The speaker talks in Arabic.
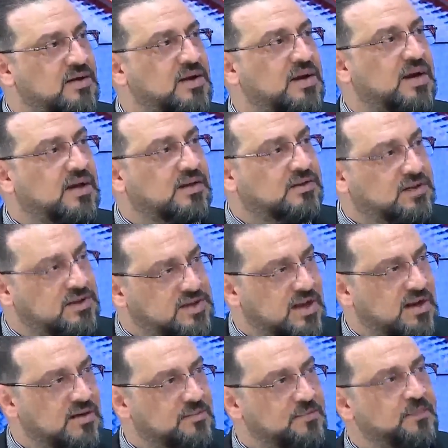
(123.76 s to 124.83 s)

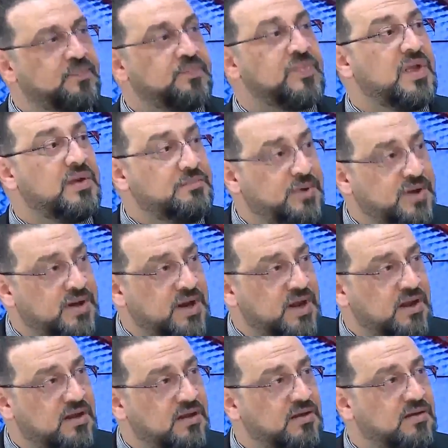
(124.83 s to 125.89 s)
اتصل بينا
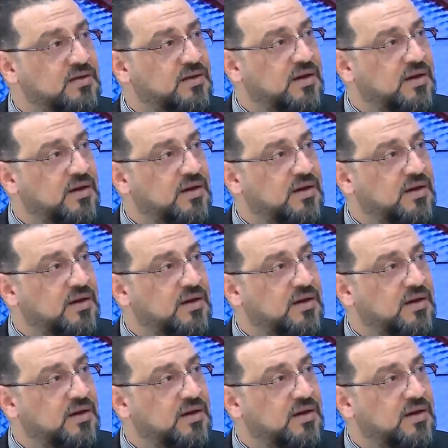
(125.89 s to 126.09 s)
عراقي؟